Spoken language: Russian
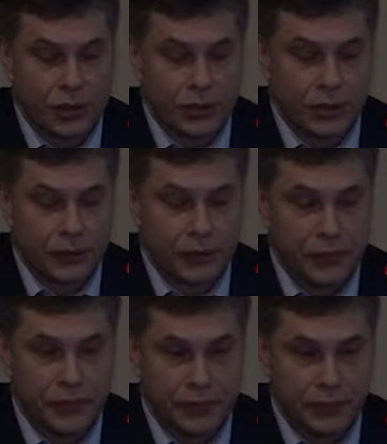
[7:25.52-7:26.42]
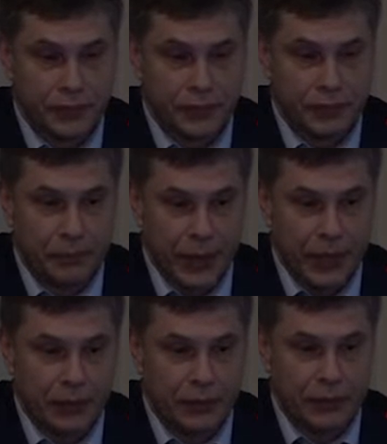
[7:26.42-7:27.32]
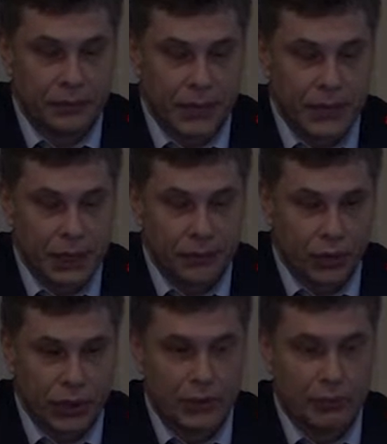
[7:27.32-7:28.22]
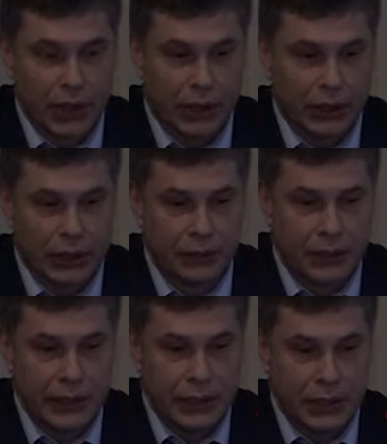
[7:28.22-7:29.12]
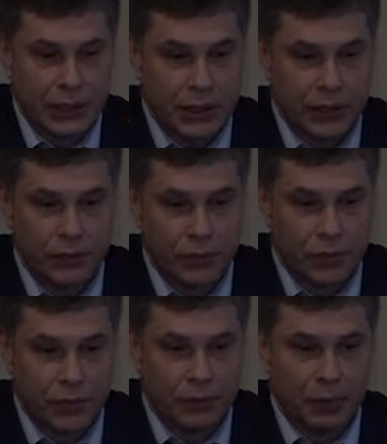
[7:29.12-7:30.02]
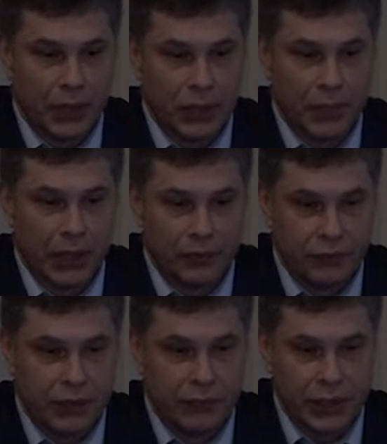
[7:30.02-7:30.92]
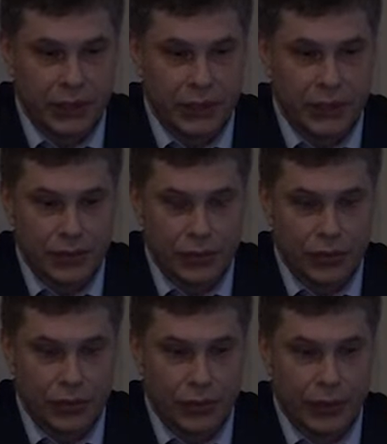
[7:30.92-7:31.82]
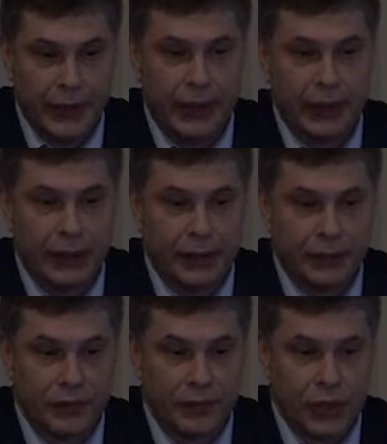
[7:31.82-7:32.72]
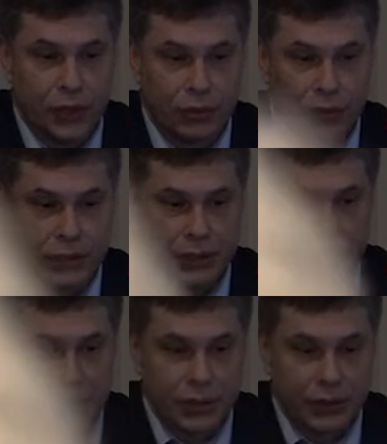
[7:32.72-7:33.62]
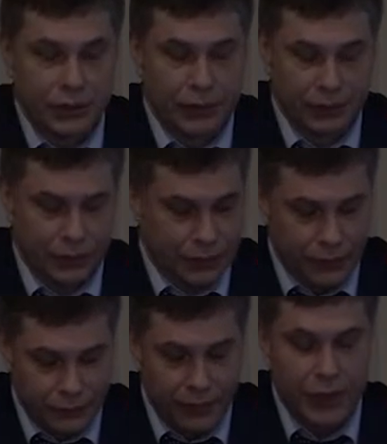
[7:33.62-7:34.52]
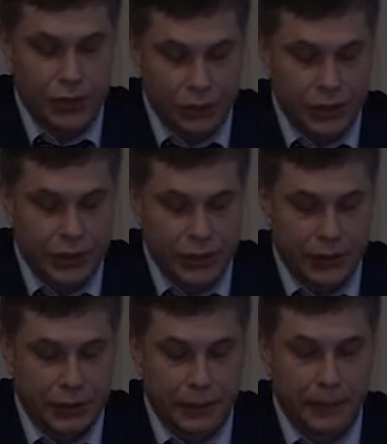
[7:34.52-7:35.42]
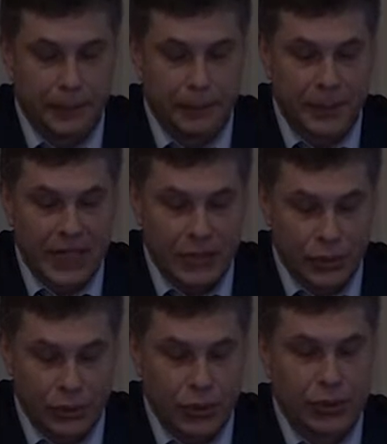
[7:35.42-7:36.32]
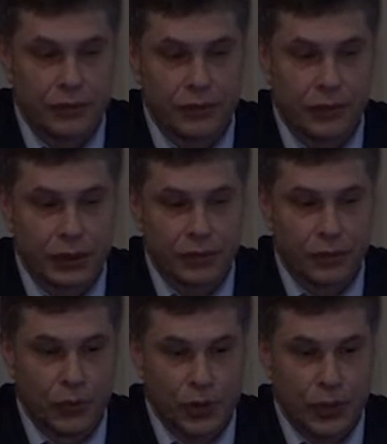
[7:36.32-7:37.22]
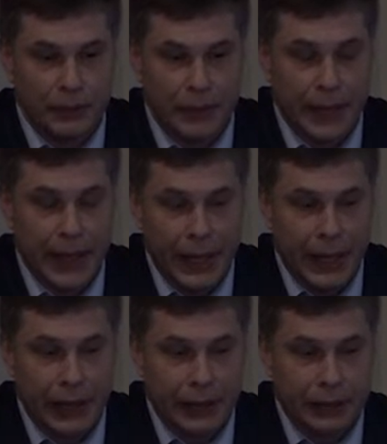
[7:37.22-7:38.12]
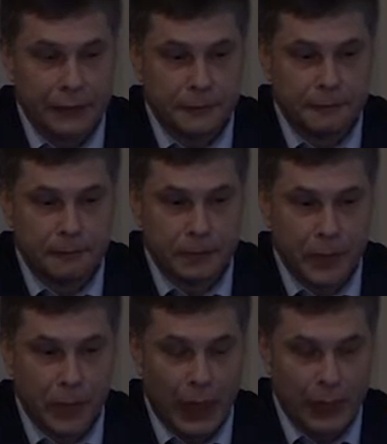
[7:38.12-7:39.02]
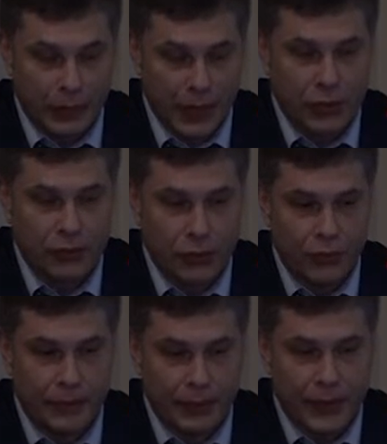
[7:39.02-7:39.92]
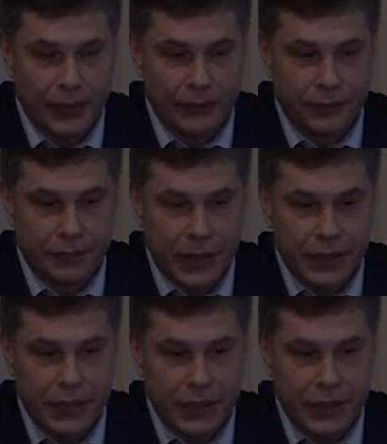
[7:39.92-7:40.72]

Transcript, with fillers: Значит, э, при э, разработке плана резекции, в общем-то, мы принимали во внимание, естественно, что а, вовлеченность, сердечно, э, вовлеченность эм, сосудистого нервного пучка эм, плечевого в